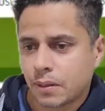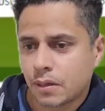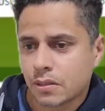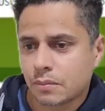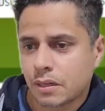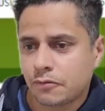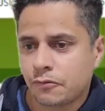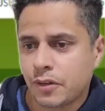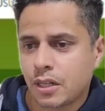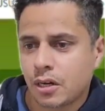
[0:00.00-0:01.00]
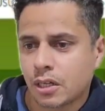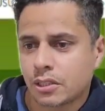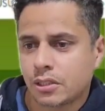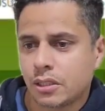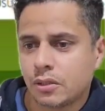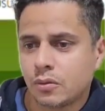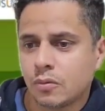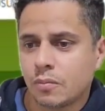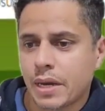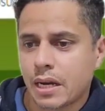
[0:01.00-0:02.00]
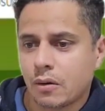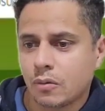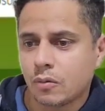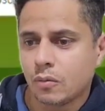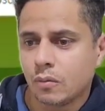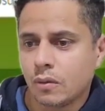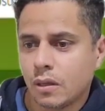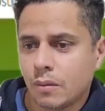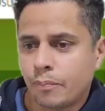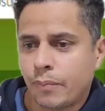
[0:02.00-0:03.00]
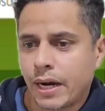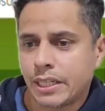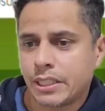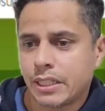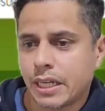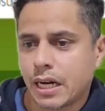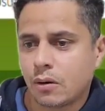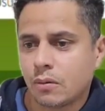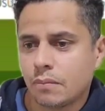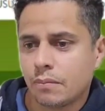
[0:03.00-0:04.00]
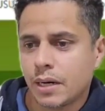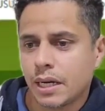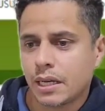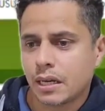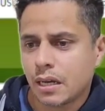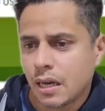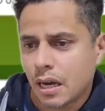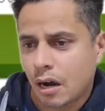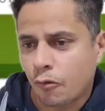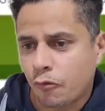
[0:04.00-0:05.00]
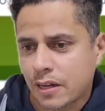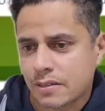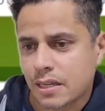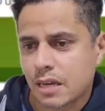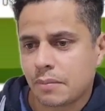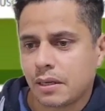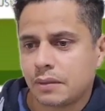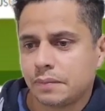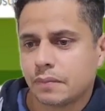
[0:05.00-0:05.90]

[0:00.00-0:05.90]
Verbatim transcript: Próxima, filhote 161. Pai general, mãe alfazema.